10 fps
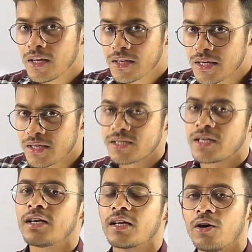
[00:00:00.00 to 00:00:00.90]
कि
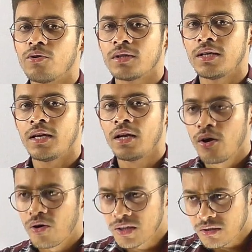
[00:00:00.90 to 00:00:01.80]
कंस्टेंट क्या होते हैं
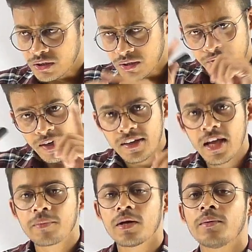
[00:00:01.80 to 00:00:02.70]
और डिफरेंट
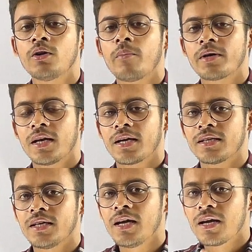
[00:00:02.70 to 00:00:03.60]
टाइप के हमने वहाँ पर क्या
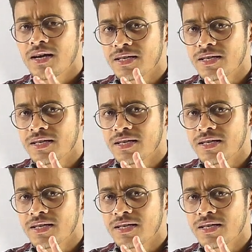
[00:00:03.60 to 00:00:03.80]
कहते थे